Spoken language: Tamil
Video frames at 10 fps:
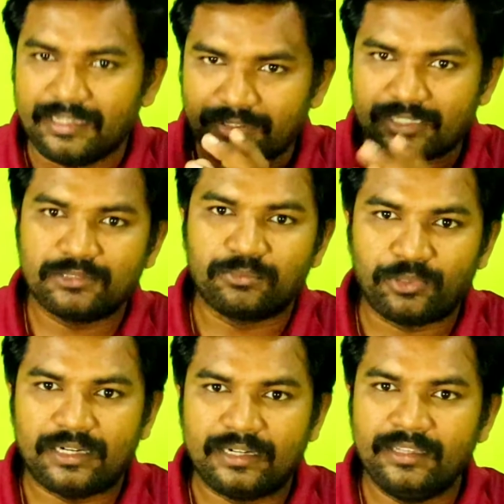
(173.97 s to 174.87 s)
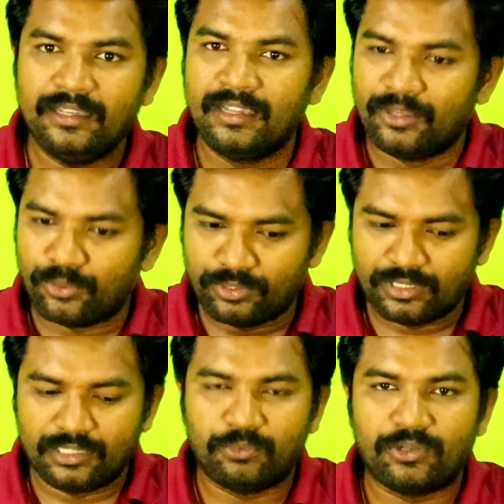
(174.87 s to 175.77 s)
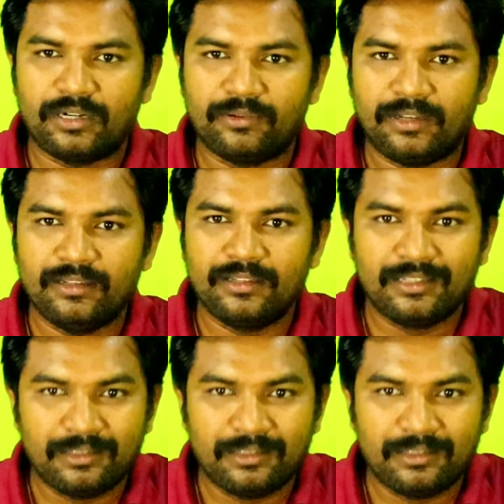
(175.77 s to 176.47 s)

எவனாச்சும் போராடி ரோட்டில் நின்று போராடுவான்